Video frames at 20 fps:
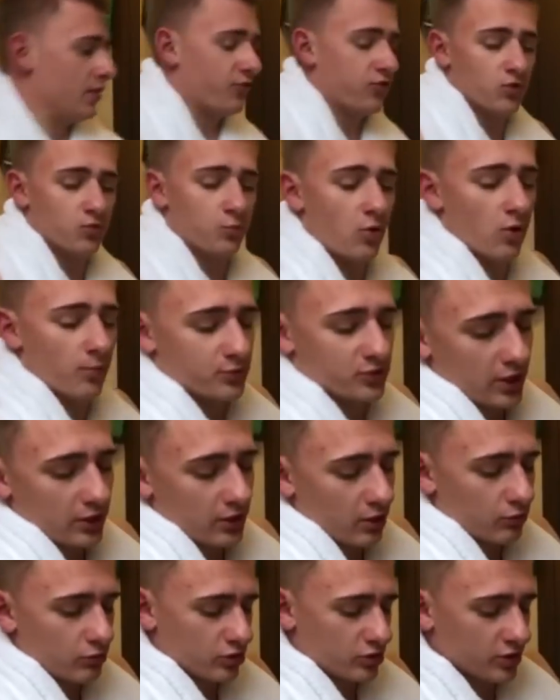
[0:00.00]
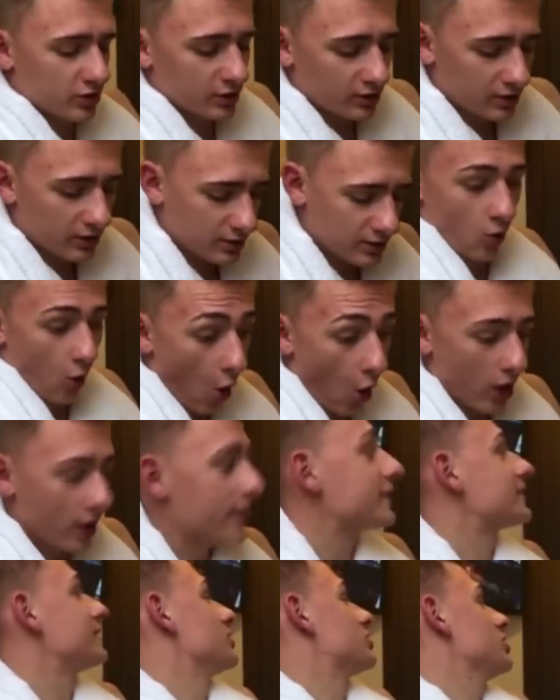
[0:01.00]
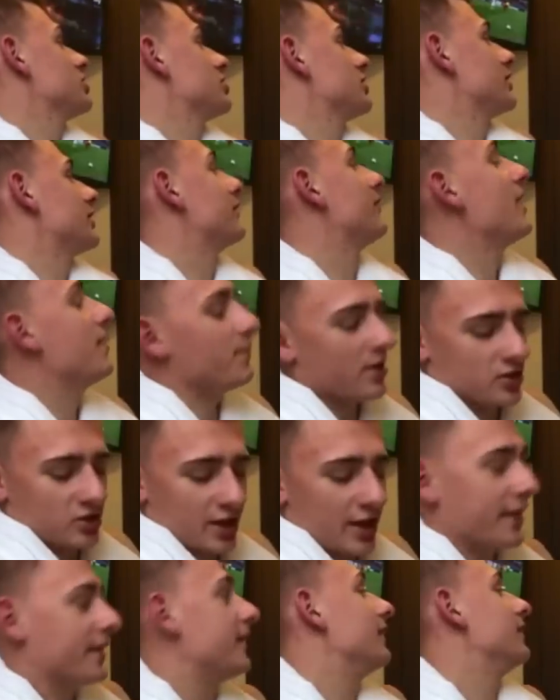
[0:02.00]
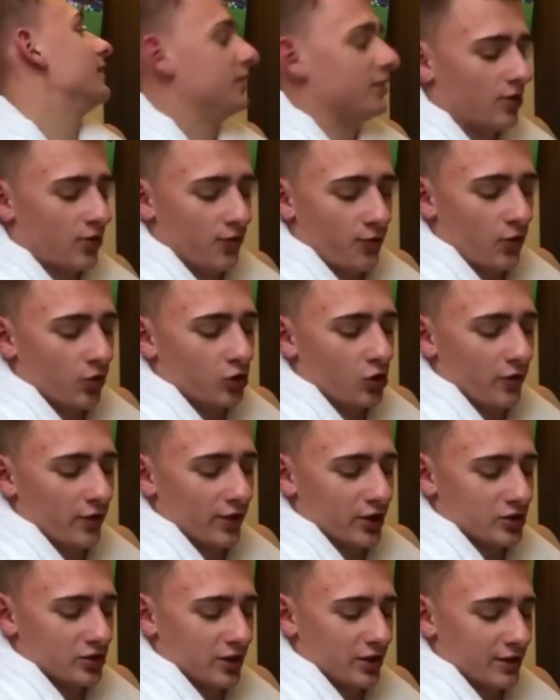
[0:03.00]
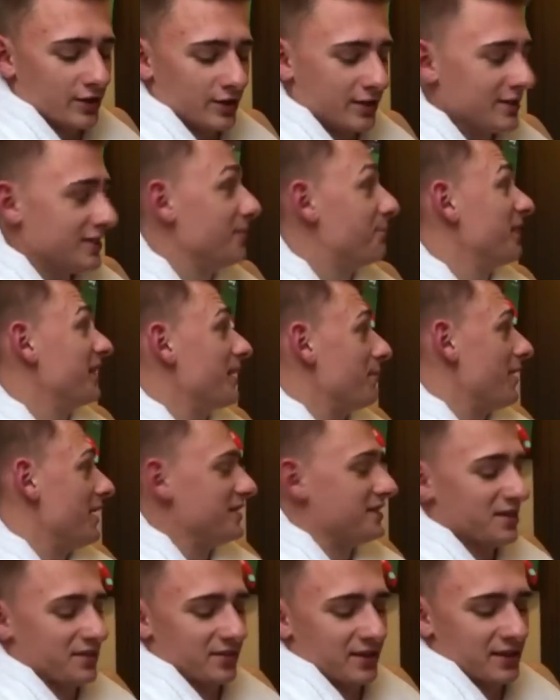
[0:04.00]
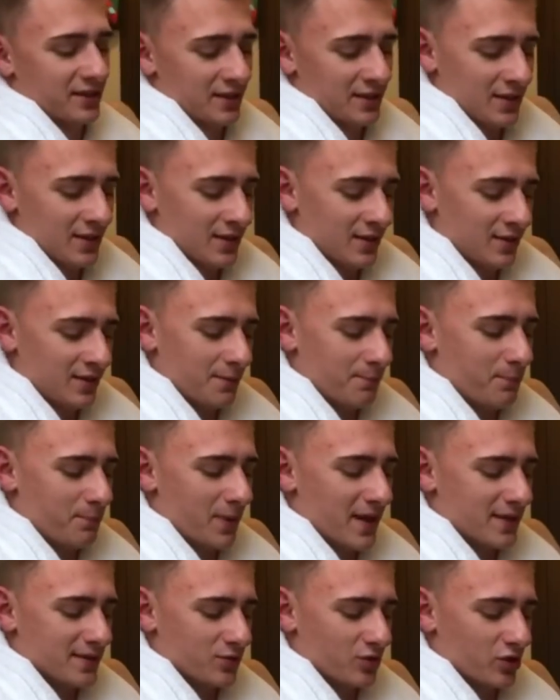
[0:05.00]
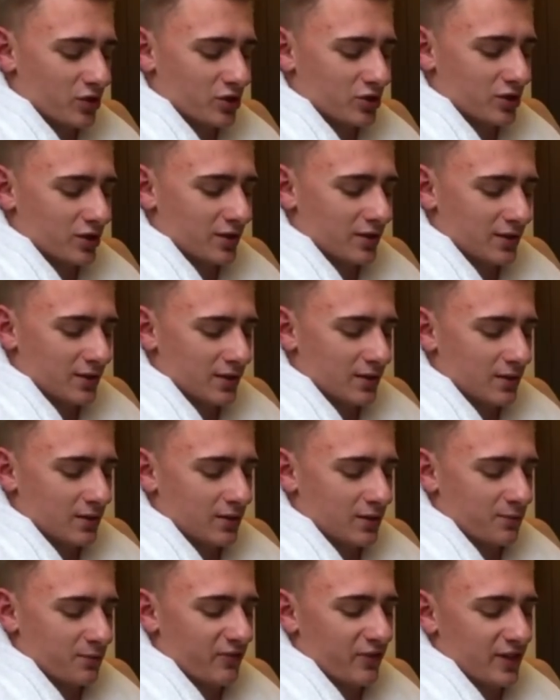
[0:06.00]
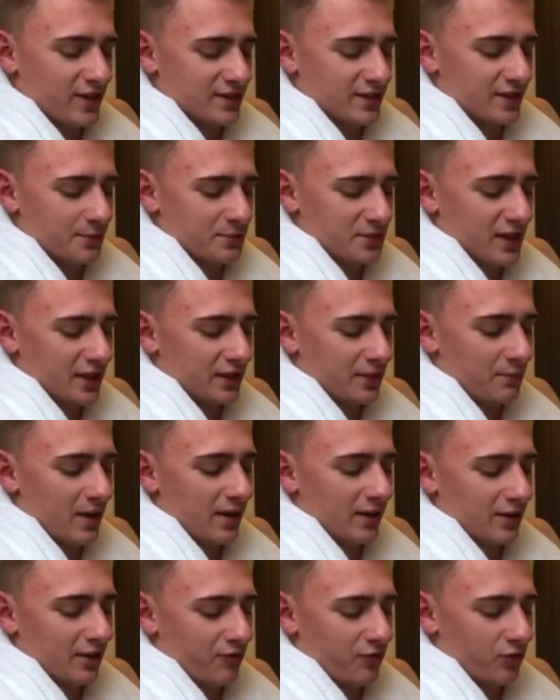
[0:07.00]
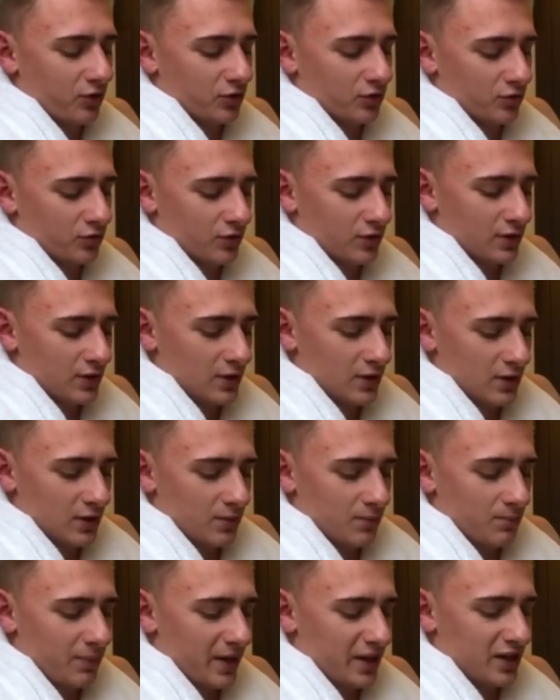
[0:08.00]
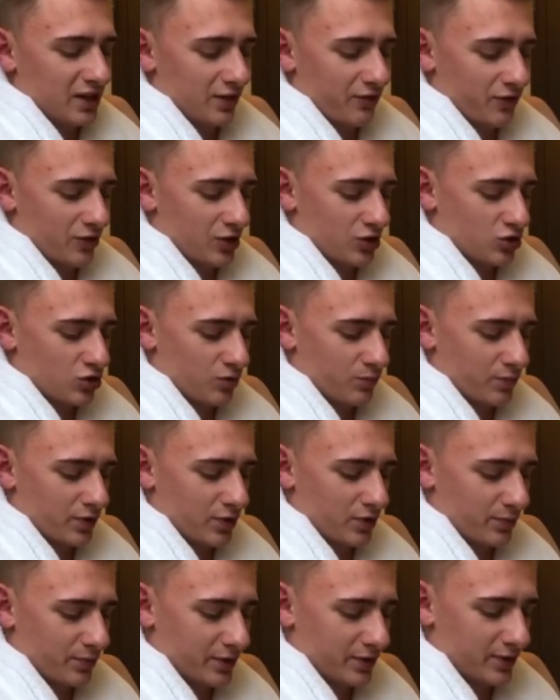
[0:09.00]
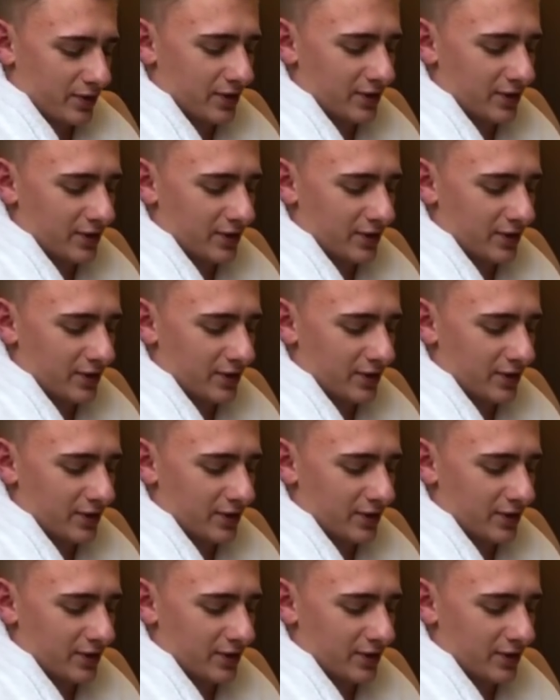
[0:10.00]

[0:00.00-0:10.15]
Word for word: Футбол, пускай научится играть. О, слышишь? Твоя Машка это, фотку выложила. Типа на Мальдивах. А, позорище. Как бы вырезала вся нормально на фон, ну. Богиня фотошопа, ёпт.